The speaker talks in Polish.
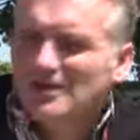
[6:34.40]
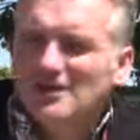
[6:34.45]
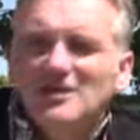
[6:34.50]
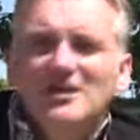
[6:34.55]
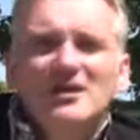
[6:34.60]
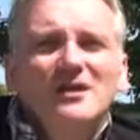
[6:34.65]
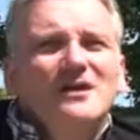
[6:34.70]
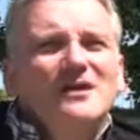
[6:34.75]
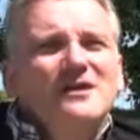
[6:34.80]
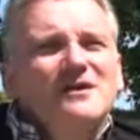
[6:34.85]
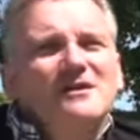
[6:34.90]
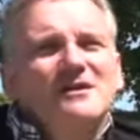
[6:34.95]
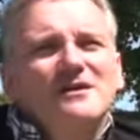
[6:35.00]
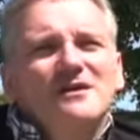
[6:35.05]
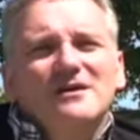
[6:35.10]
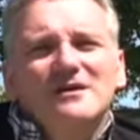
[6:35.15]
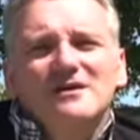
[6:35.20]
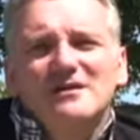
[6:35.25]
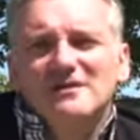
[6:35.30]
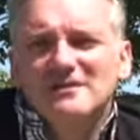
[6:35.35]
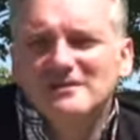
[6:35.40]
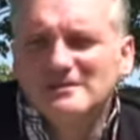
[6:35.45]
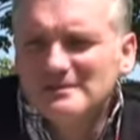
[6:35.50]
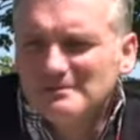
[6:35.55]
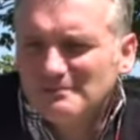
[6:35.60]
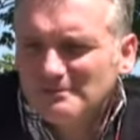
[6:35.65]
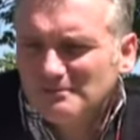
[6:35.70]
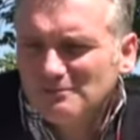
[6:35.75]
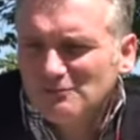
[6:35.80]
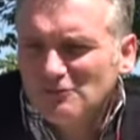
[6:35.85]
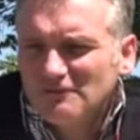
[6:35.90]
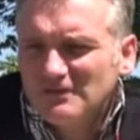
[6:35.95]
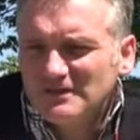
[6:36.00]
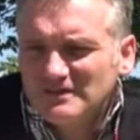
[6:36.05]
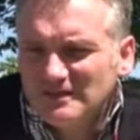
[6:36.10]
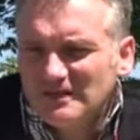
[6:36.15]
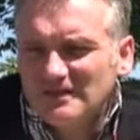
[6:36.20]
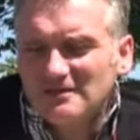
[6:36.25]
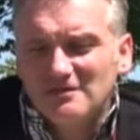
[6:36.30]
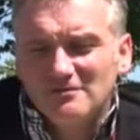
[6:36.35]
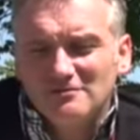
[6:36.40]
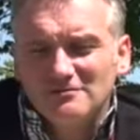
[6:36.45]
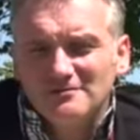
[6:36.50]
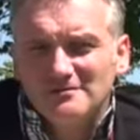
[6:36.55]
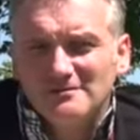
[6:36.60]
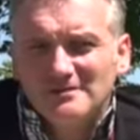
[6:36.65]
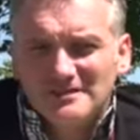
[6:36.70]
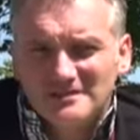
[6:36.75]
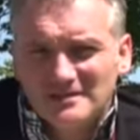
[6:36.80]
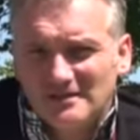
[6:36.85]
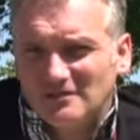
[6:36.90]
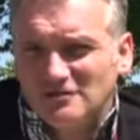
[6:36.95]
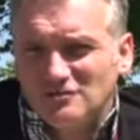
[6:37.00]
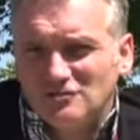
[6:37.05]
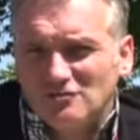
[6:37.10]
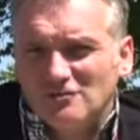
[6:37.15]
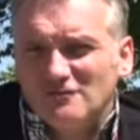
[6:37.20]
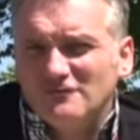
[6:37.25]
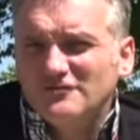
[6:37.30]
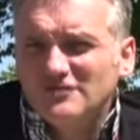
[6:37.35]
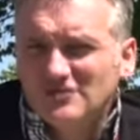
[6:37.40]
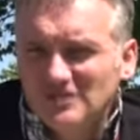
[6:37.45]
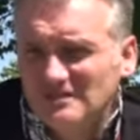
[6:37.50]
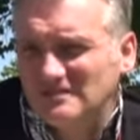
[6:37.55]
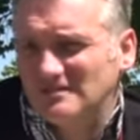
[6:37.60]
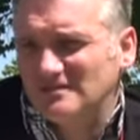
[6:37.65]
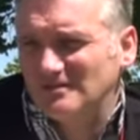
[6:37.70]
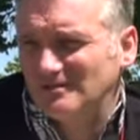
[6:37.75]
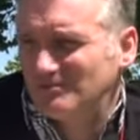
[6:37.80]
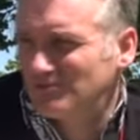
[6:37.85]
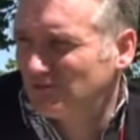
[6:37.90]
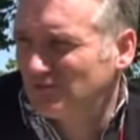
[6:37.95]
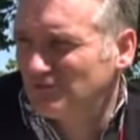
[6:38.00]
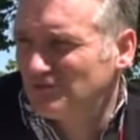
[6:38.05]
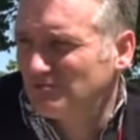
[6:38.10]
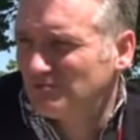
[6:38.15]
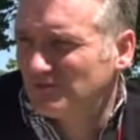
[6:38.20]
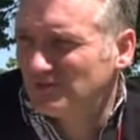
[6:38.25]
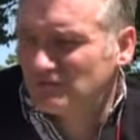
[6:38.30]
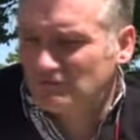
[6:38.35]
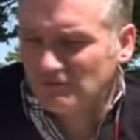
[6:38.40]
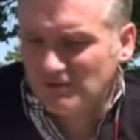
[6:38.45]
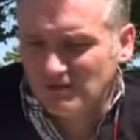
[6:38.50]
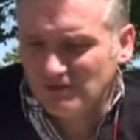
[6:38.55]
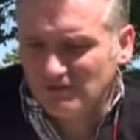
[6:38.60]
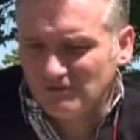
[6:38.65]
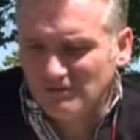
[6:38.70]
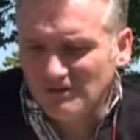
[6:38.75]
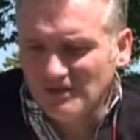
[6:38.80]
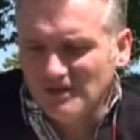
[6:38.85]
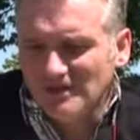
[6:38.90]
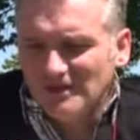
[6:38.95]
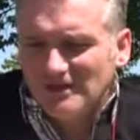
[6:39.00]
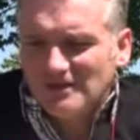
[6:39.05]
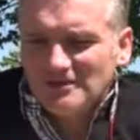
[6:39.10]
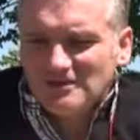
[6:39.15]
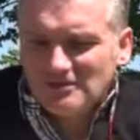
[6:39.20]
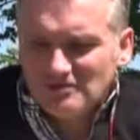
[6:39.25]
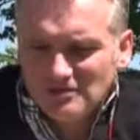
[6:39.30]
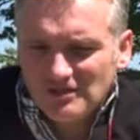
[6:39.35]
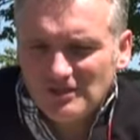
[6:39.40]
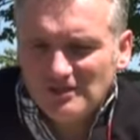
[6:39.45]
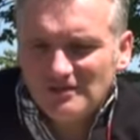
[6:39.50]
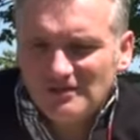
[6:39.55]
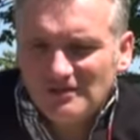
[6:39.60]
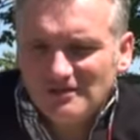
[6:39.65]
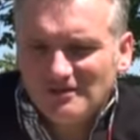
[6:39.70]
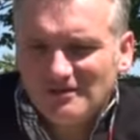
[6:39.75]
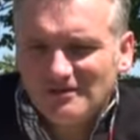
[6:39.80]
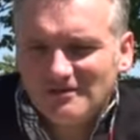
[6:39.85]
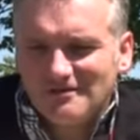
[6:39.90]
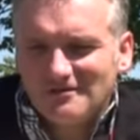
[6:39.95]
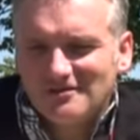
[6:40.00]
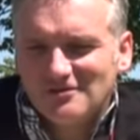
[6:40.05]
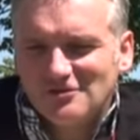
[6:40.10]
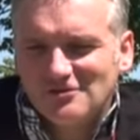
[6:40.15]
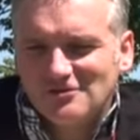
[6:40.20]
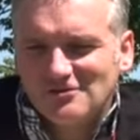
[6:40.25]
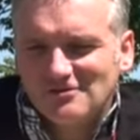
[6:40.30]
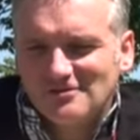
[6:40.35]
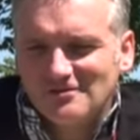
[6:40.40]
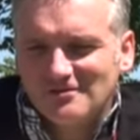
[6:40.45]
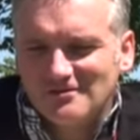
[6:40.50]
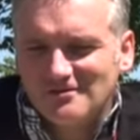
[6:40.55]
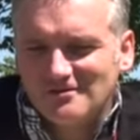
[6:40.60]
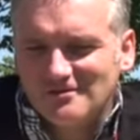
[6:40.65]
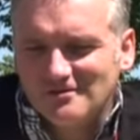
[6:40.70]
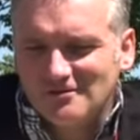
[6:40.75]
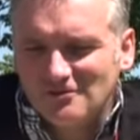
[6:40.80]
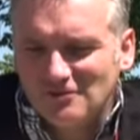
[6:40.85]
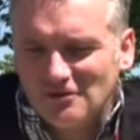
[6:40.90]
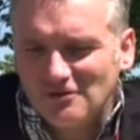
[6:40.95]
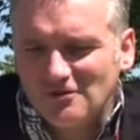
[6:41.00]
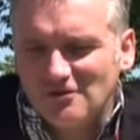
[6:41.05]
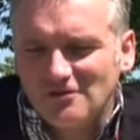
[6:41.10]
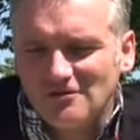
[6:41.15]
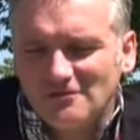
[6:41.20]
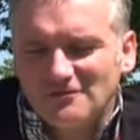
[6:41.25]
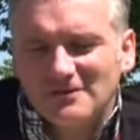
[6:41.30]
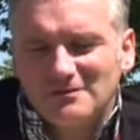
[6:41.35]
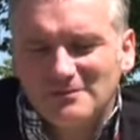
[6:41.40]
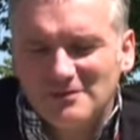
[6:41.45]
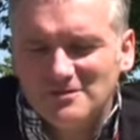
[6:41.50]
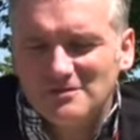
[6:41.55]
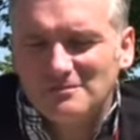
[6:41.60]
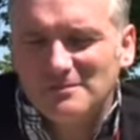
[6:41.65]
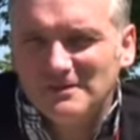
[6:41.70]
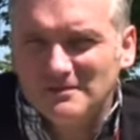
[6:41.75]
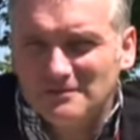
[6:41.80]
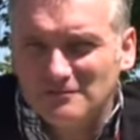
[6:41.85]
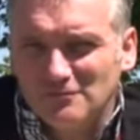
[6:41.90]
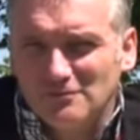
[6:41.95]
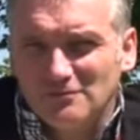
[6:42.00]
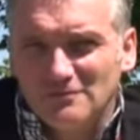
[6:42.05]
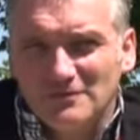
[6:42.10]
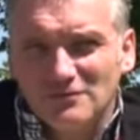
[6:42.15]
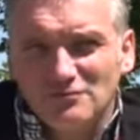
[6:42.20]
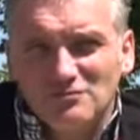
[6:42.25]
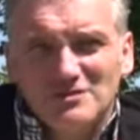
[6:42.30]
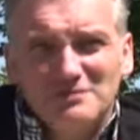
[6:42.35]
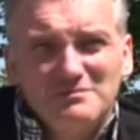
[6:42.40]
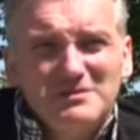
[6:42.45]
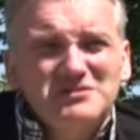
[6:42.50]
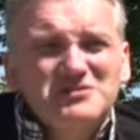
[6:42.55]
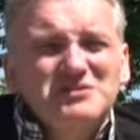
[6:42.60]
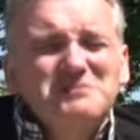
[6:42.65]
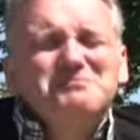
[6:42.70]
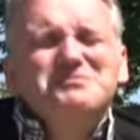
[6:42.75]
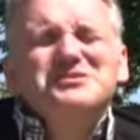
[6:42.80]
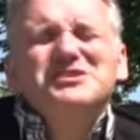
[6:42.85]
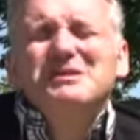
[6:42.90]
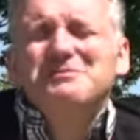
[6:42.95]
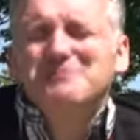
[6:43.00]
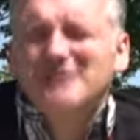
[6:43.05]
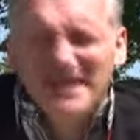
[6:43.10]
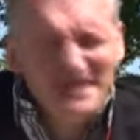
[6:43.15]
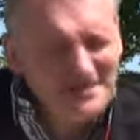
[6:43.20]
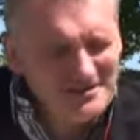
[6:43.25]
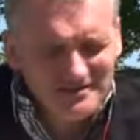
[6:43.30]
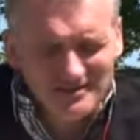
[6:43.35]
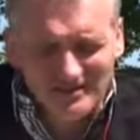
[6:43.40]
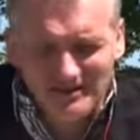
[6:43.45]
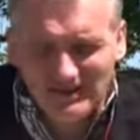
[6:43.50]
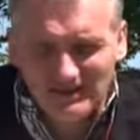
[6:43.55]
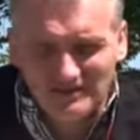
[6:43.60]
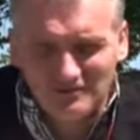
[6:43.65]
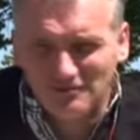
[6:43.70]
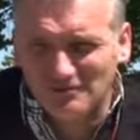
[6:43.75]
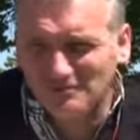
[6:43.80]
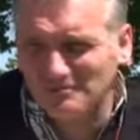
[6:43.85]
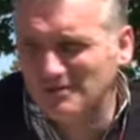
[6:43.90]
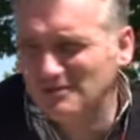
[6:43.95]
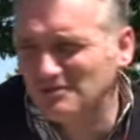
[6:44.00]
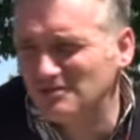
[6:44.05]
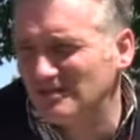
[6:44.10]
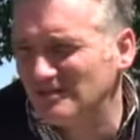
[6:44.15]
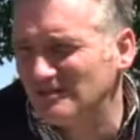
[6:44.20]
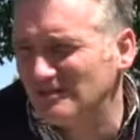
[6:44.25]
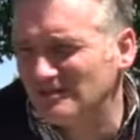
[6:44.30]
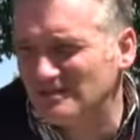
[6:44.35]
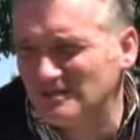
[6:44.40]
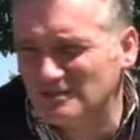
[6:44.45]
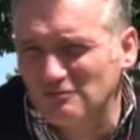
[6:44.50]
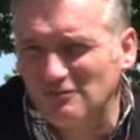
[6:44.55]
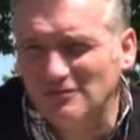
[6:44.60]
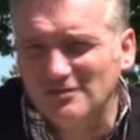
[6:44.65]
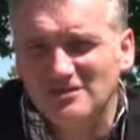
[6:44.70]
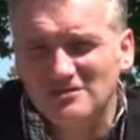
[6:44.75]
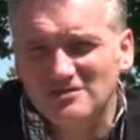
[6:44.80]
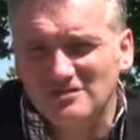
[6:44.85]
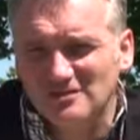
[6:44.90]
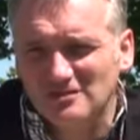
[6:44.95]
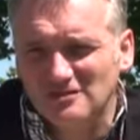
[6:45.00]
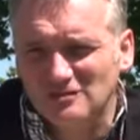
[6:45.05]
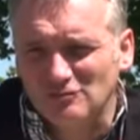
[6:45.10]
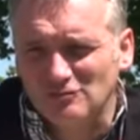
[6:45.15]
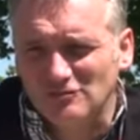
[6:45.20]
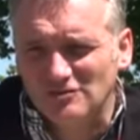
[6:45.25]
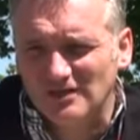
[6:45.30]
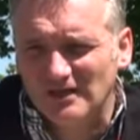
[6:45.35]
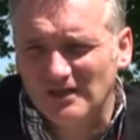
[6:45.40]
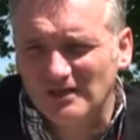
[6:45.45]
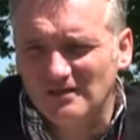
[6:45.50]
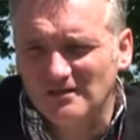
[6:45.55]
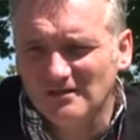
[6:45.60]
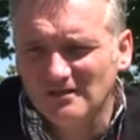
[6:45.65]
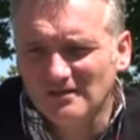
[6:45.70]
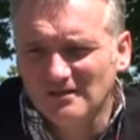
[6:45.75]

I e, e, mówię z ręką na sercu wszystkim, którzy mnie słuchają. Jeżeli ktokolwiek będzie Państwu mówił, że będzie przepiękne lato i będzie słoneczne i susza,